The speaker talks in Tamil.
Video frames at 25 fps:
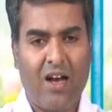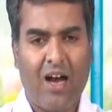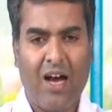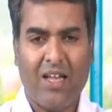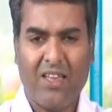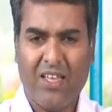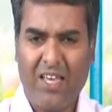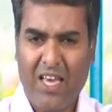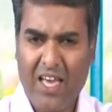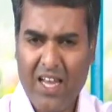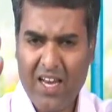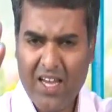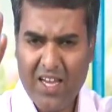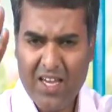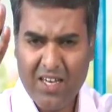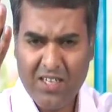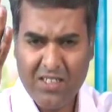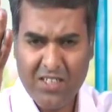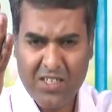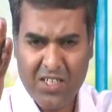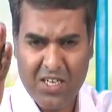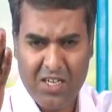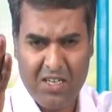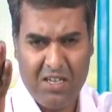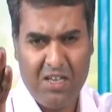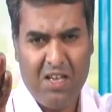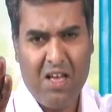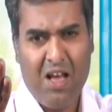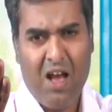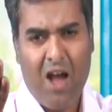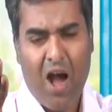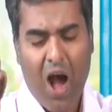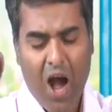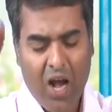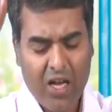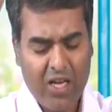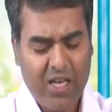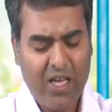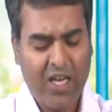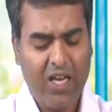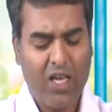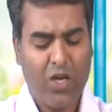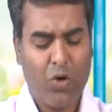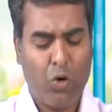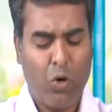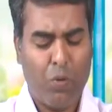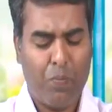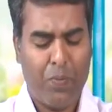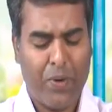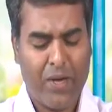அது எரிகின்ற
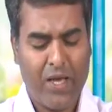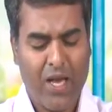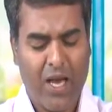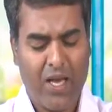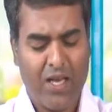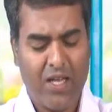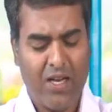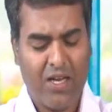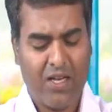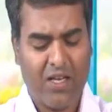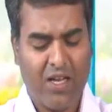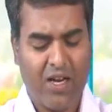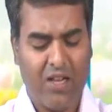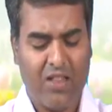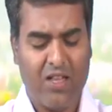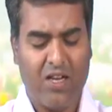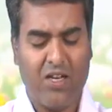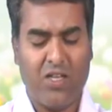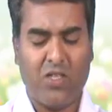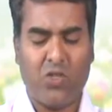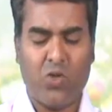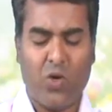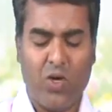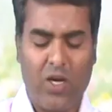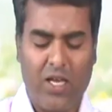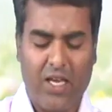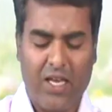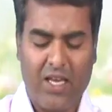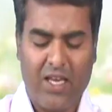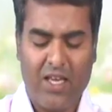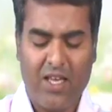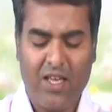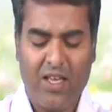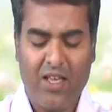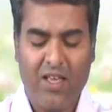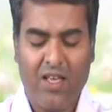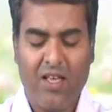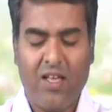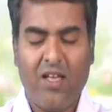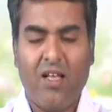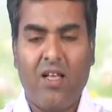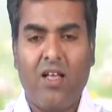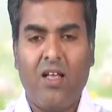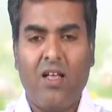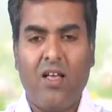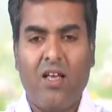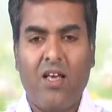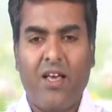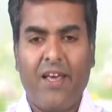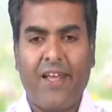அக்கினிக்கு ஒப்பனையாக இருக்கிறது என்று சொல்லி
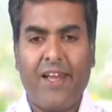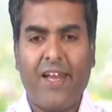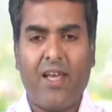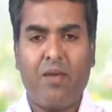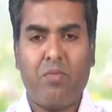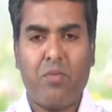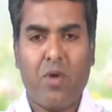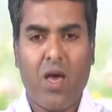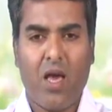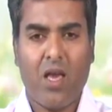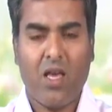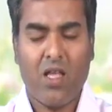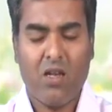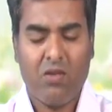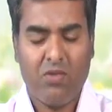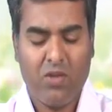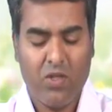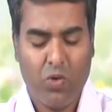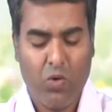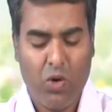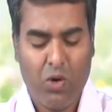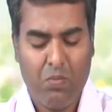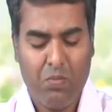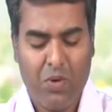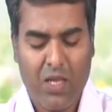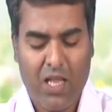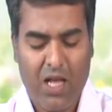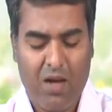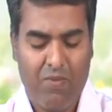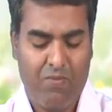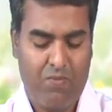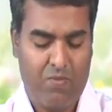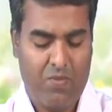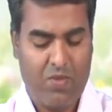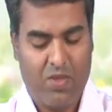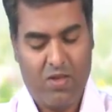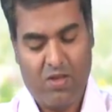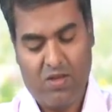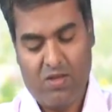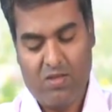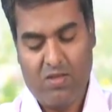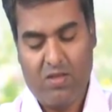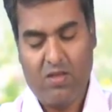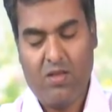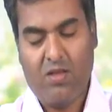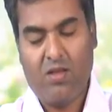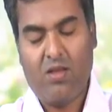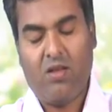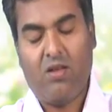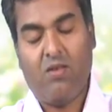எரேமியா இருபது ஒன்பதாம்
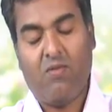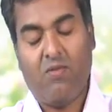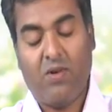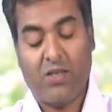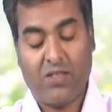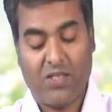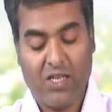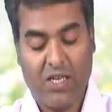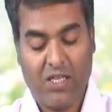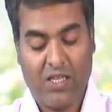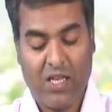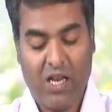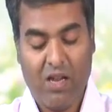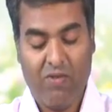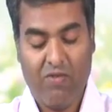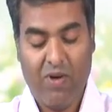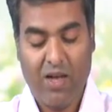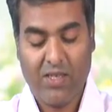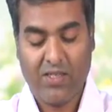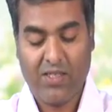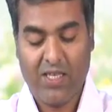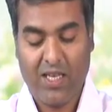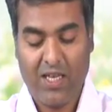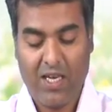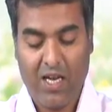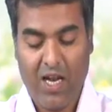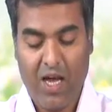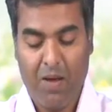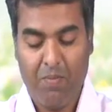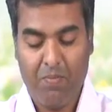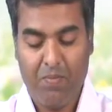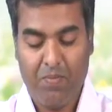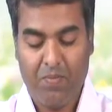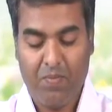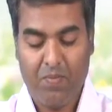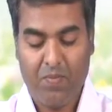வசனத்திலே வாசிக்கலாம்